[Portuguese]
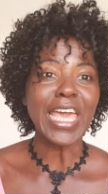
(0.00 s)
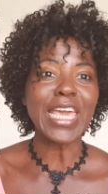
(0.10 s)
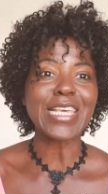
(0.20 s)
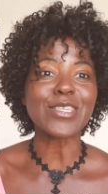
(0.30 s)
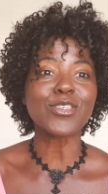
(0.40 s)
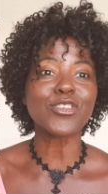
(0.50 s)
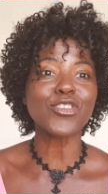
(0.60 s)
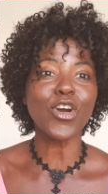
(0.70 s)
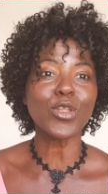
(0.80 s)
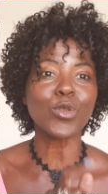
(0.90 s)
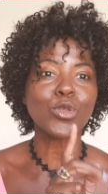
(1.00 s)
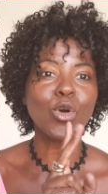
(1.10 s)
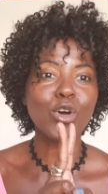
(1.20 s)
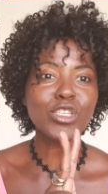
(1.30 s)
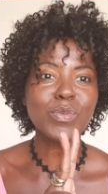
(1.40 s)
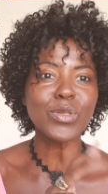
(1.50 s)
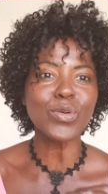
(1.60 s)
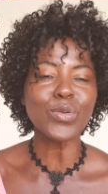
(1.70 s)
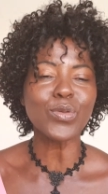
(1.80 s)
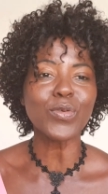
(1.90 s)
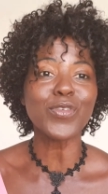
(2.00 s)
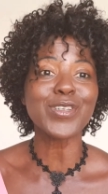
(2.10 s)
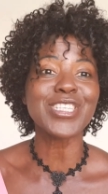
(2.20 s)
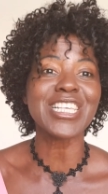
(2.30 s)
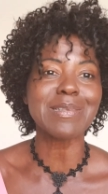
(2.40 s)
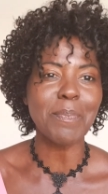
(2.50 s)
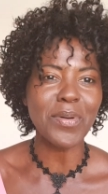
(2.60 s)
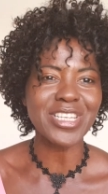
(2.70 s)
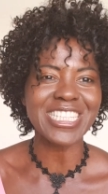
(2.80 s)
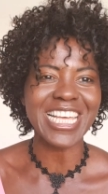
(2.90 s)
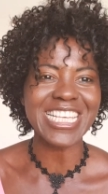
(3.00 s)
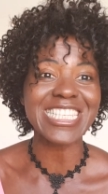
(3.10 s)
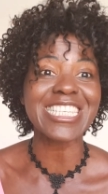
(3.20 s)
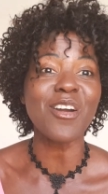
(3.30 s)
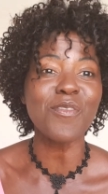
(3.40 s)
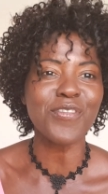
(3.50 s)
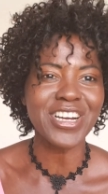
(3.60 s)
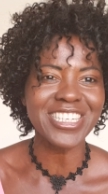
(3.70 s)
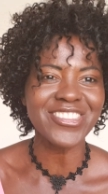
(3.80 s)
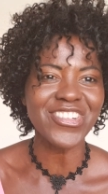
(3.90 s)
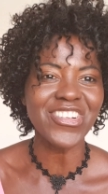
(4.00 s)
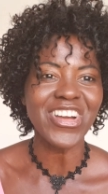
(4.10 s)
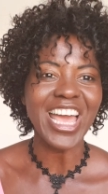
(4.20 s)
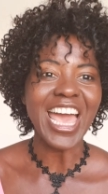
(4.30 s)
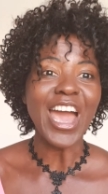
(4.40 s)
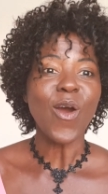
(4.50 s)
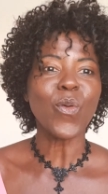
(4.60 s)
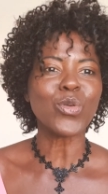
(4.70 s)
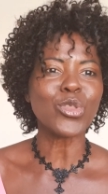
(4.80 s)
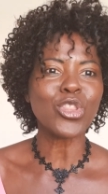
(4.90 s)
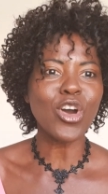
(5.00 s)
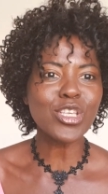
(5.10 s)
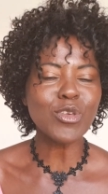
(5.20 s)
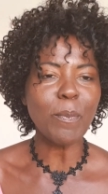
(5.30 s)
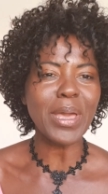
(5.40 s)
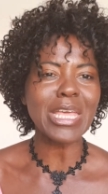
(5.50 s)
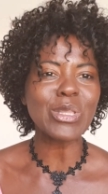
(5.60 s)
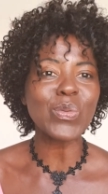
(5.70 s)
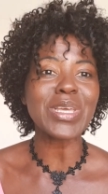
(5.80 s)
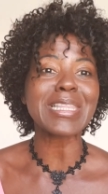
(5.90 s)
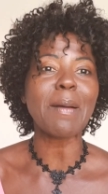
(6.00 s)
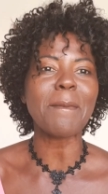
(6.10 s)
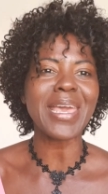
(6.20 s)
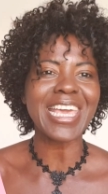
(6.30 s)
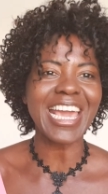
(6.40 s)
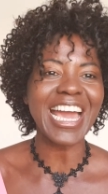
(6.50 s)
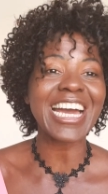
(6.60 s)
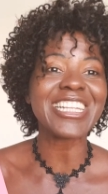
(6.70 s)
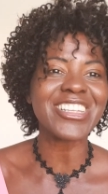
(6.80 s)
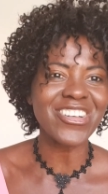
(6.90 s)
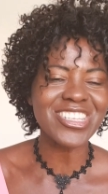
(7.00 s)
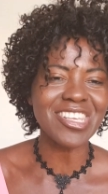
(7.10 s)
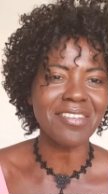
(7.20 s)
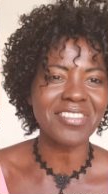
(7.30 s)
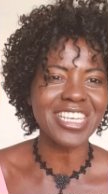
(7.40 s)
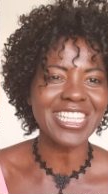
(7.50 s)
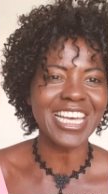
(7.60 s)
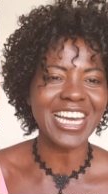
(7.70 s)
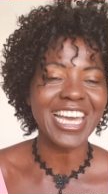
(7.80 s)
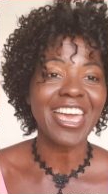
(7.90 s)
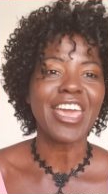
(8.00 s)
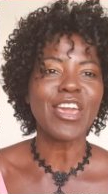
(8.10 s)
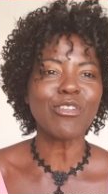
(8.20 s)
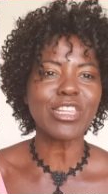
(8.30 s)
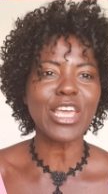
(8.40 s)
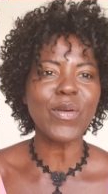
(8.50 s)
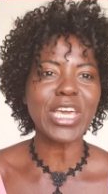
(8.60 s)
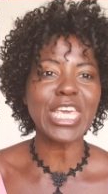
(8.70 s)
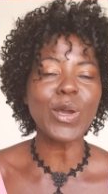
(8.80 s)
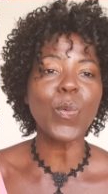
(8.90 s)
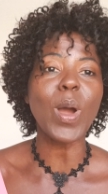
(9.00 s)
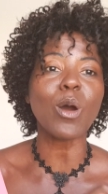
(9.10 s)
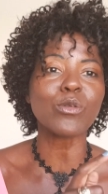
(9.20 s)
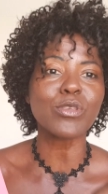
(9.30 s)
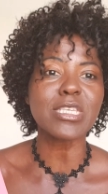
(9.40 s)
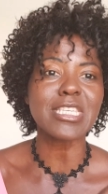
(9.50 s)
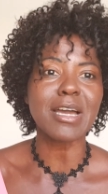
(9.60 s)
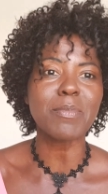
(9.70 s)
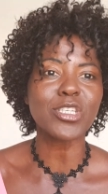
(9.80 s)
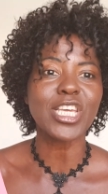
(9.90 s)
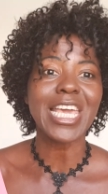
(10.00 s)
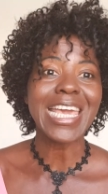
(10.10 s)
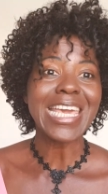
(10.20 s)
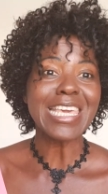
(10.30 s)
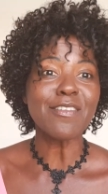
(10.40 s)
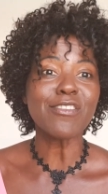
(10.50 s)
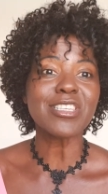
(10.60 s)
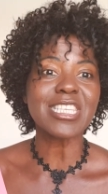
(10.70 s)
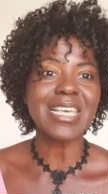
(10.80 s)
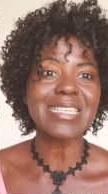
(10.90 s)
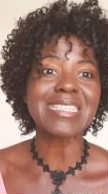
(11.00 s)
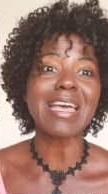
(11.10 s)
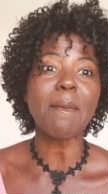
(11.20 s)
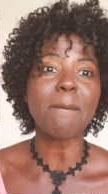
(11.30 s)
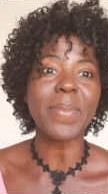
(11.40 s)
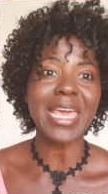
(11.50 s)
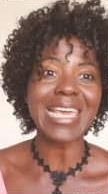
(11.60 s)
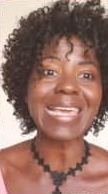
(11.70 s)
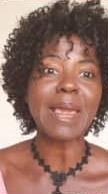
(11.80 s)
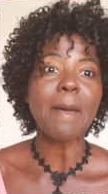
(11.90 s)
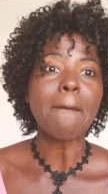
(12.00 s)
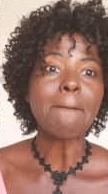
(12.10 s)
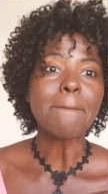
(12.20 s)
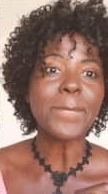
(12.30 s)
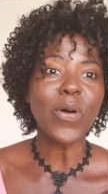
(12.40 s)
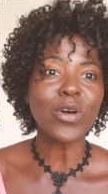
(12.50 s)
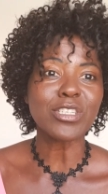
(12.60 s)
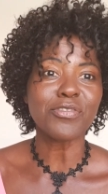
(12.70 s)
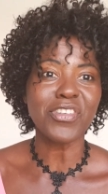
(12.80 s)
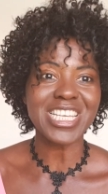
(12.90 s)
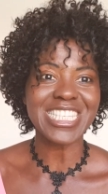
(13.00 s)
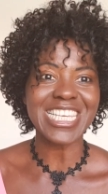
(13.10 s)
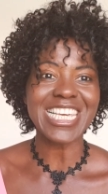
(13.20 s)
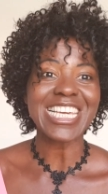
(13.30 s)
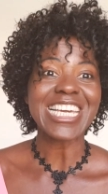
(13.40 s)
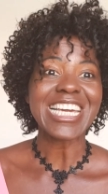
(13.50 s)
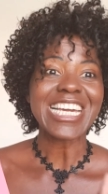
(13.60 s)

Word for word: Em só 12 minutos vocês podem estar salvando o nosso peito e também a nossa vida. Eu tenho aqui um altos exames que vocês também podem fazer